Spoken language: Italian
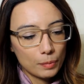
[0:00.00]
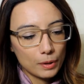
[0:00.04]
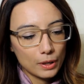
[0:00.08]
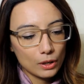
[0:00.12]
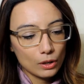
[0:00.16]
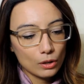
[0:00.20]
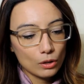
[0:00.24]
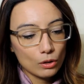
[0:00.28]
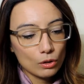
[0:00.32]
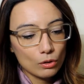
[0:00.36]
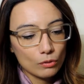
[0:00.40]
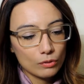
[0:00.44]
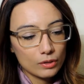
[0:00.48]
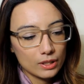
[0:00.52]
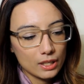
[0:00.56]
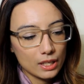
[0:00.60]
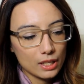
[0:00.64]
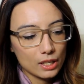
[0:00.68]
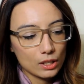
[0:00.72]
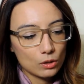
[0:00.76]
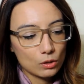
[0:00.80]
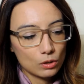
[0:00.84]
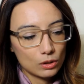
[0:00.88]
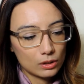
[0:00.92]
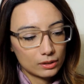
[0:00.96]
Per non
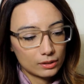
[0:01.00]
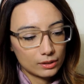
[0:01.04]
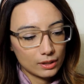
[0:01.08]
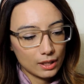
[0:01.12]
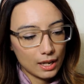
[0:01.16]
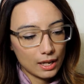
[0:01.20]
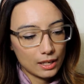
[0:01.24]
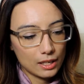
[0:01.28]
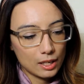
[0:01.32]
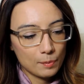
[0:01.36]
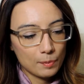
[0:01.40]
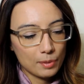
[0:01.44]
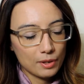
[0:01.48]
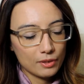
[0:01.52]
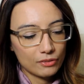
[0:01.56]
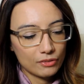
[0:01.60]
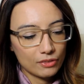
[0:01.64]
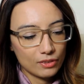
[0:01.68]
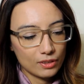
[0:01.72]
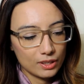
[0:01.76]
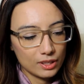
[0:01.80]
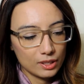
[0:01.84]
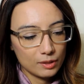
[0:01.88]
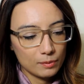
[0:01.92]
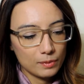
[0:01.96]
rovinare i coltelli è
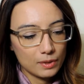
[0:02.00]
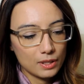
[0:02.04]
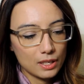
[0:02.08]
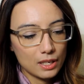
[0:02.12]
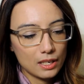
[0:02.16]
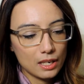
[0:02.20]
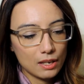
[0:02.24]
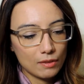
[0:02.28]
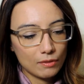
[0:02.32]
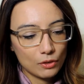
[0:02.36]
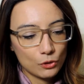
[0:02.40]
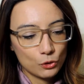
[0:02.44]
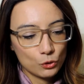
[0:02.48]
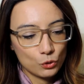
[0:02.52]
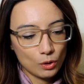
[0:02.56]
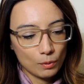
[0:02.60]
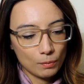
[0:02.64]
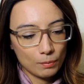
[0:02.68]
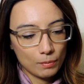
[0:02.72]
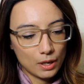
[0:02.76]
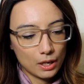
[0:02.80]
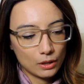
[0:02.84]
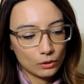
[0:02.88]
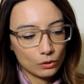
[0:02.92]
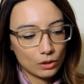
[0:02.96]
preferibile il lavaggio
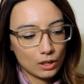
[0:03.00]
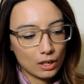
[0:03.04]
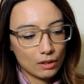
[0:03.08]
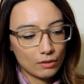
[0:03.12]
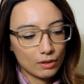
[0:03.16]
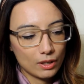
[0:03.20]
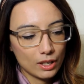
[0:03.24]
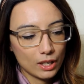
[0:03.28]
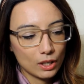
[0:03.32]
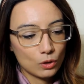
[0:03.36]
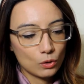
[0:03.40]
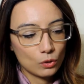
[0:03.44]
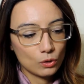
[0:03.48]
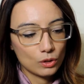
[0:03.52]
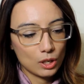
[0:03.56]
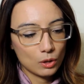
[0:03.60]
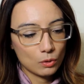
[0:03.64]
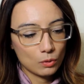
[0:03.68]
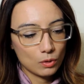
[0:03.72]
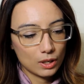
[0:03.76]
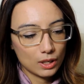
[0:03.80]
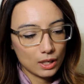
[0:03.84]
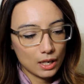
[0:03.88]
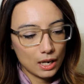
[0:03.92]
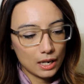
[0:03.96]
a mano, lavare con
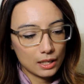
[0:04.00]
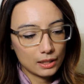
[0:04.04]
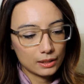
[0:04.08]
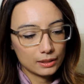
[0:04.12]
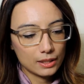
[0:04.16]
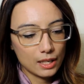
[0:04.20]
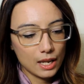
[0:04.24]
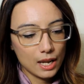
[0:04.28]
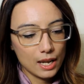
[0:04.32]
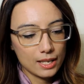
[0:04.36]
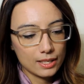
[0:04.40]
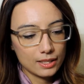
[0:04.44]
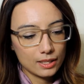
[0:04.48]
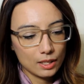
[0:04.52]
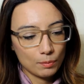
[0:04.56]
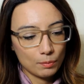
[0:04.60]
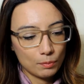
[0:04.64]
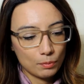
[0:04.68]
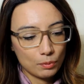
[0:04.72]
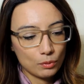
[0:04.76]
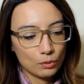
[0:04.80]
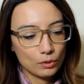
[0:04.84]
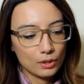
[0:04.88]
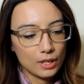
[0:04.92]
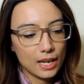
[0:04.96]
acqua calda e
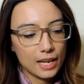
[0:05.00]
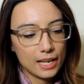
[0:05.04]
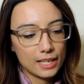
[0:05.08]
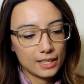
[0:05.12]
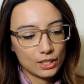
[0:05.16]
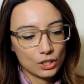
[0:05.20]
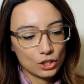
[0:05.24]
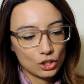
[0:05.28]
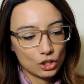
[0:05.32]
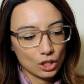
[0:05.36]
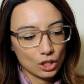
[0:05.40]
sapone e